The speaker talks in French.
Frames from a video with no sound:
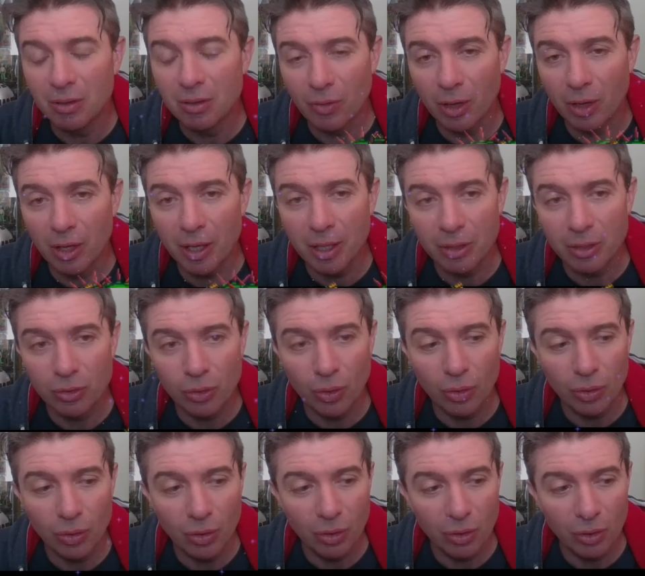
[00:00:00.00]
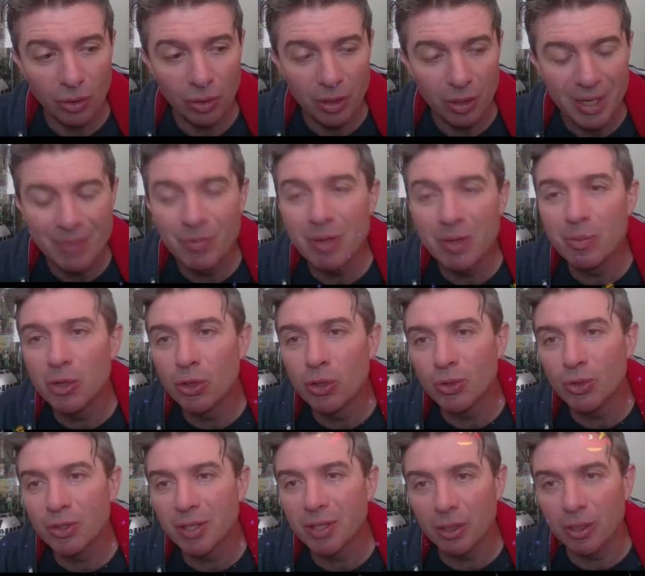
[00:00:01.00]
voilà, dans les
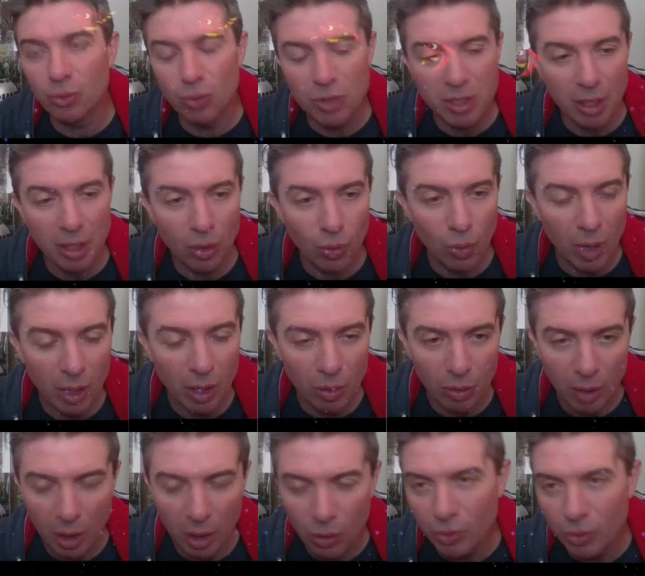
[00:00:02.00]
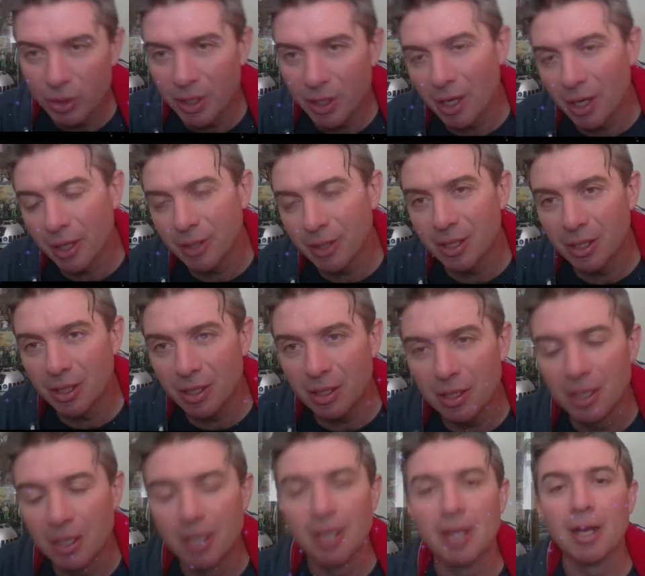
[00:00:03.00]
bibliothèques du salon à, côté de la télé,